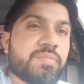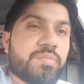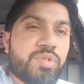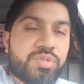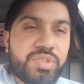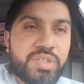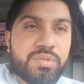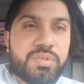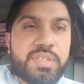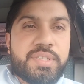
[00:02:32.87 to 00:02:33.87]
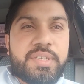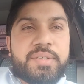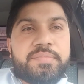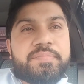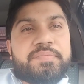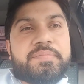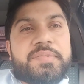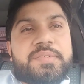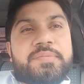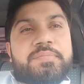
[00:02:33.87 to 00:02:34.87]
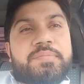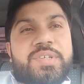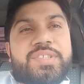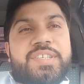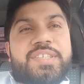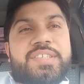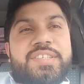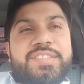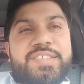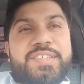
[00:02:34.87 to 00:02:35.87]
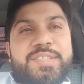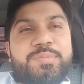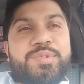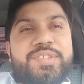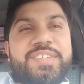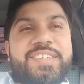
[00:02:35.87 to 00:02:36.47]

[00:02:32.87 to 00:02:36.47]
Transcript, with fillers: मूड चेंज हो जाता है परेशानियाँ टेंशनें ख़त्म होती